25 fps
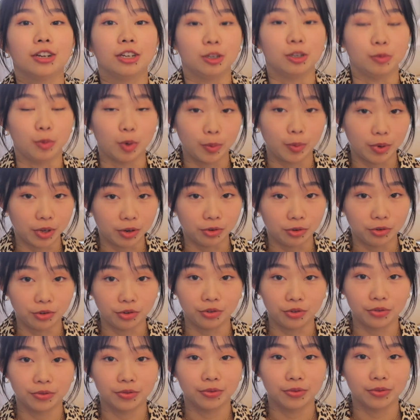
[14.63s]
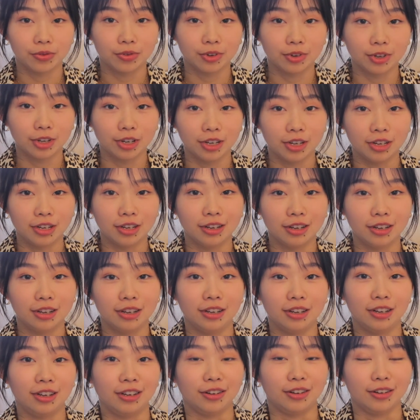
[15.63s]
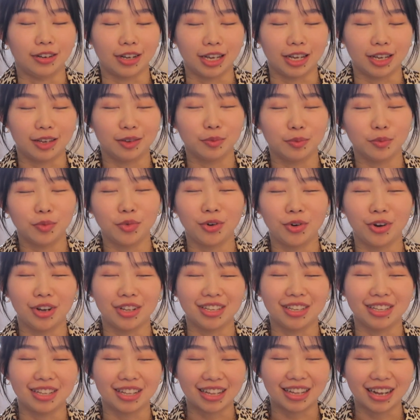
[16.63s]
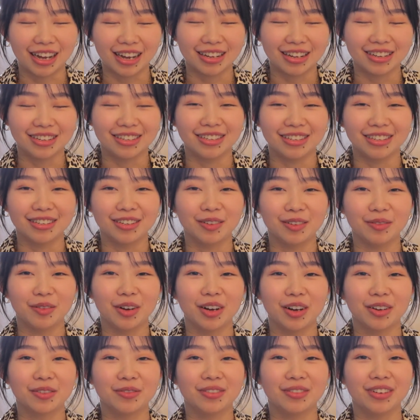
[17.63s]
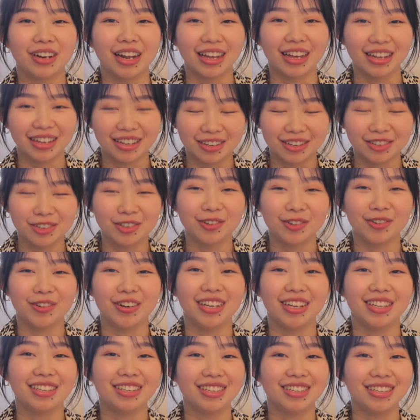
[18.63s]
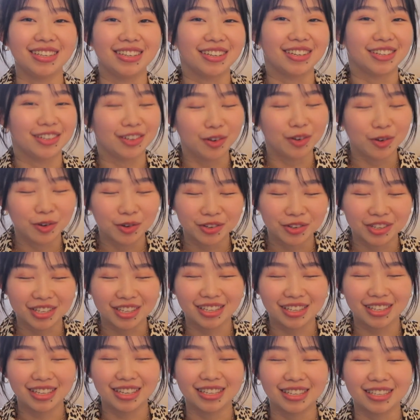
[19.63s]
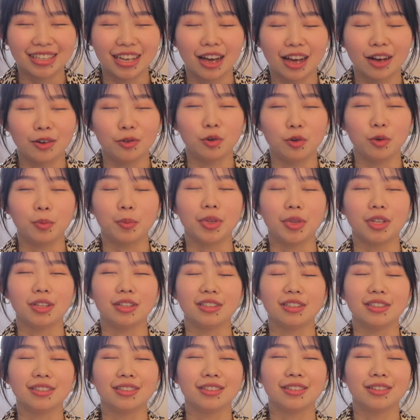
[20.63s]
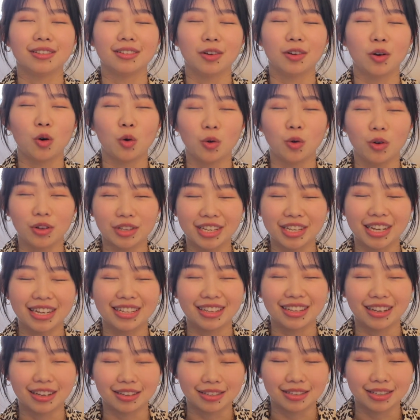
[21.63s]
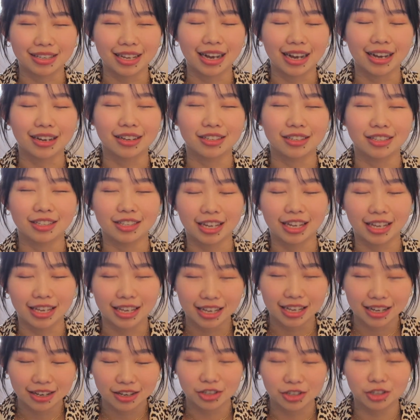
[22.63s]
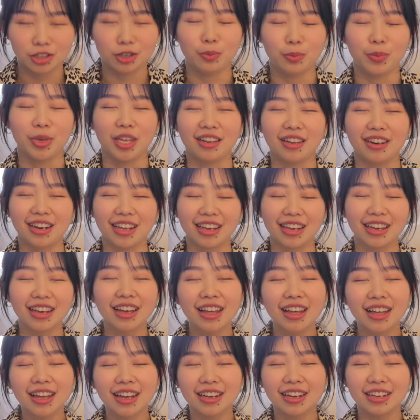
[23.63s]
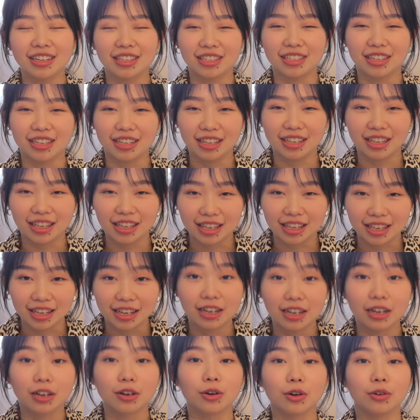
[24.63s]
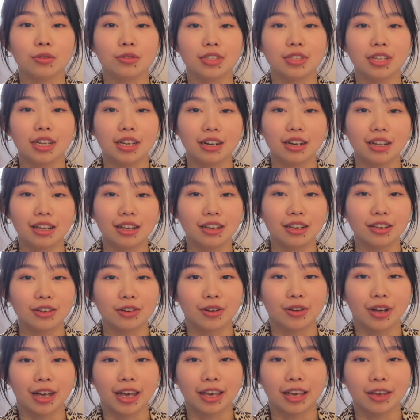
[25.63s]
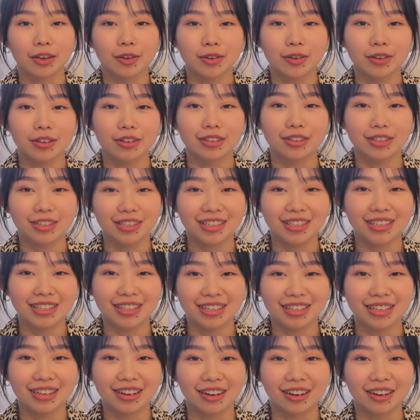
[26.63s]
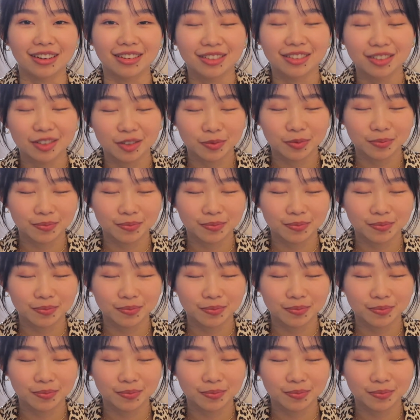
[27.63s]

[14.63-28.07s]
什么频率？OK，不管你的答案是什么，来跟着我一起深呼吸一下。我们活在当下这一个视频里，这一个空间里。OK，吸气啊。